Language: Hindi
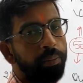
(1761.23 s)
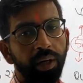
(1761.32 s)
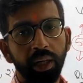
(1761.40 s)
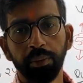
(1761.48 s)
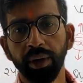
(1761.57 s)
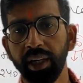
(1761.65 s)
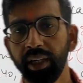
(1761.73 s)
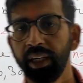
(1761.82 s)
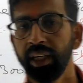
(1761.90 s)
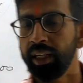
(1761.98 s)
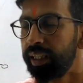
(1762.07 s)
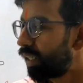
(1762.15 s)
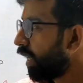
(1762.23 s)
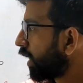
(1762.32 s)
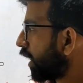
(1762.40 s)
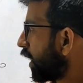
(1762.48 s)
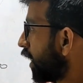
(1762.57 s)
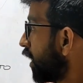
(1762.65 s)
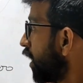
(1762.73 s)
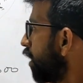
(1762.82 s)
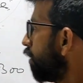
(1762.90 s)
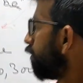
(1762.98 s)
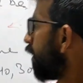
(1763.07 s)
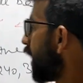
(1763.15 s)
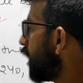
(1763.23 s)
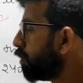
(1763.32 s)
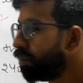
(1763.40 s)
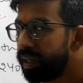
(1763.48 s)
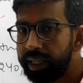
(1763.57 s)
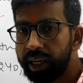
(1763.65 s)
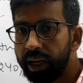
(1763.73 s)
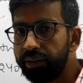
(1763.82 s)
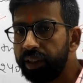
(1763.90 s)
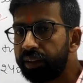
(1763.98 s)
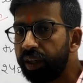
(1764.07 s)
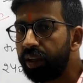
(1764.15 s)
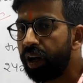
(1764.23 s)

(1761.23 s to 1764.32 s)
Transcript: डिपेंड है क्या कह रहा है फाइंड मीन डेविएशन